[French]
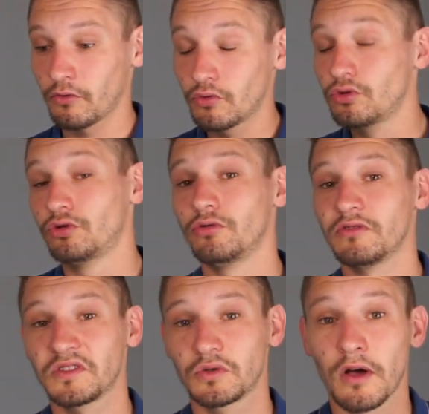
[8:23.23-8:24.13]
du
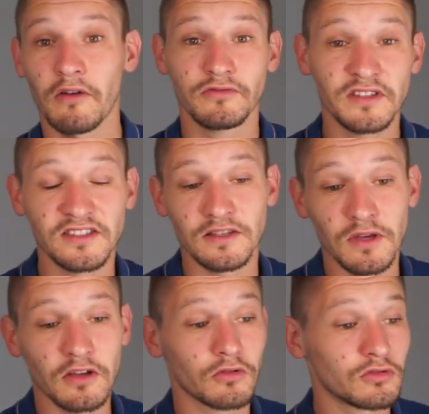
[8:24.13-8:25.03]
jeu, soit vous
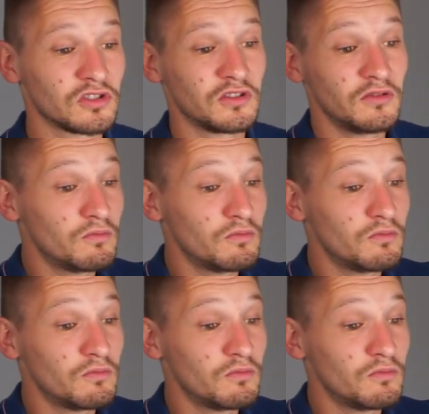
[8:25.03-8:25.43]
estimez que je,